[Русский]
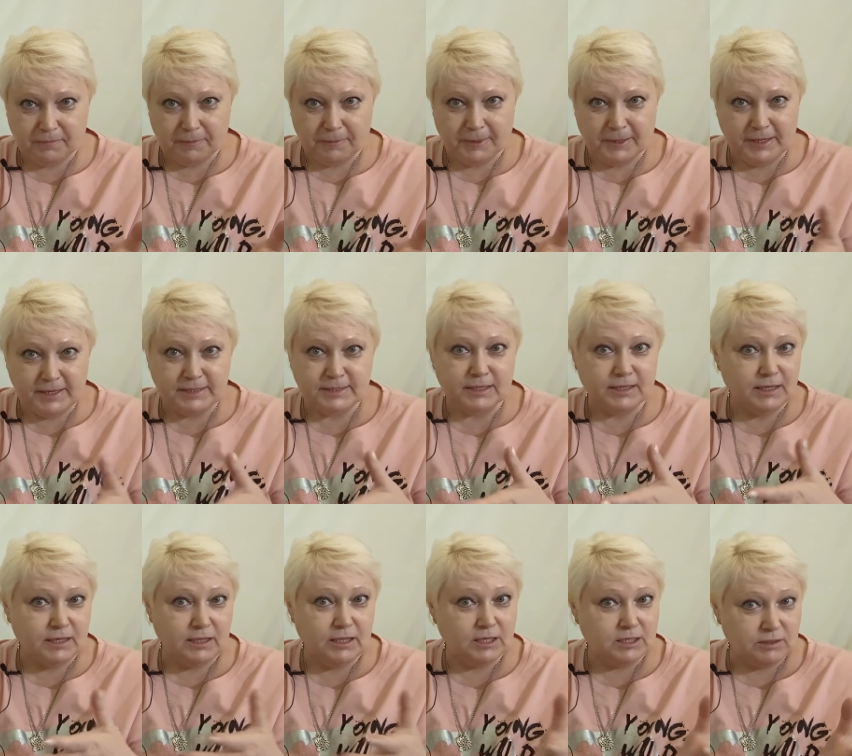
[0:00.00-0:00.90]
Есть
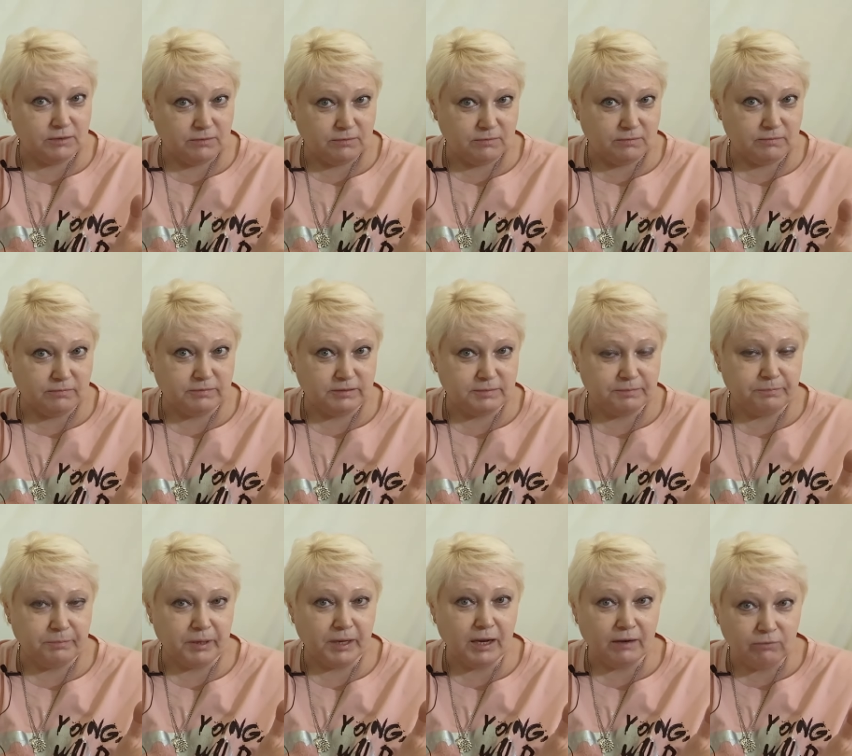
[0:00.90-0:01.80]
такие даже
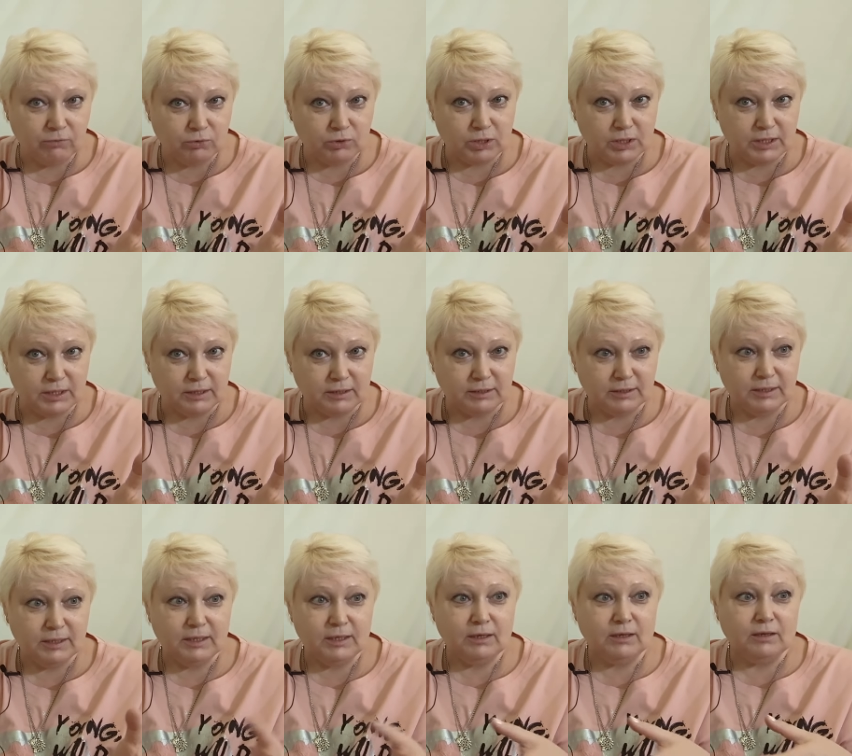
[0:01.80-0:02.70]
поговорки
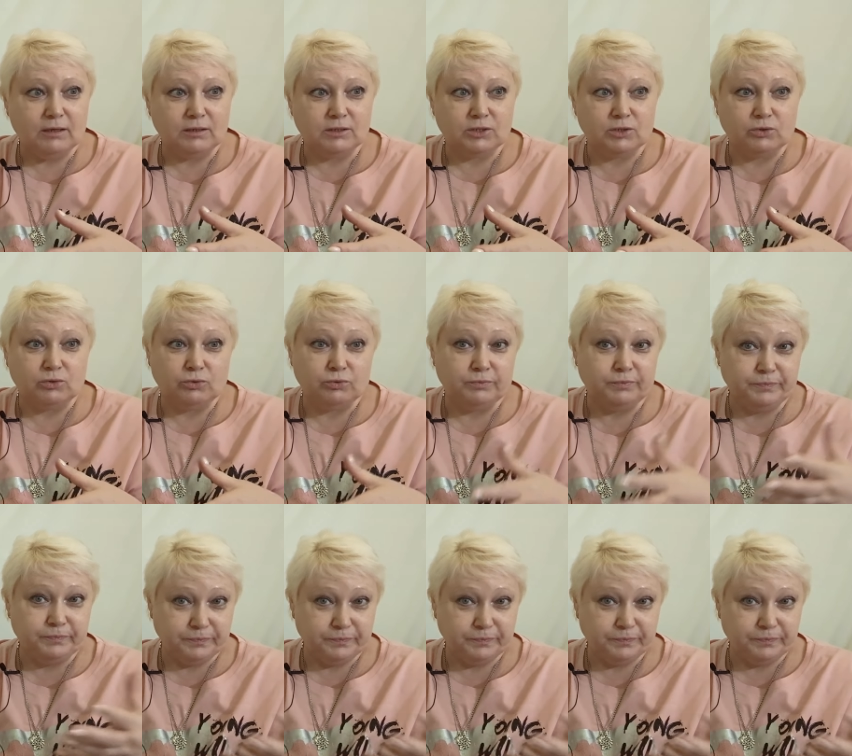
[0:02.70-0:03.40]
что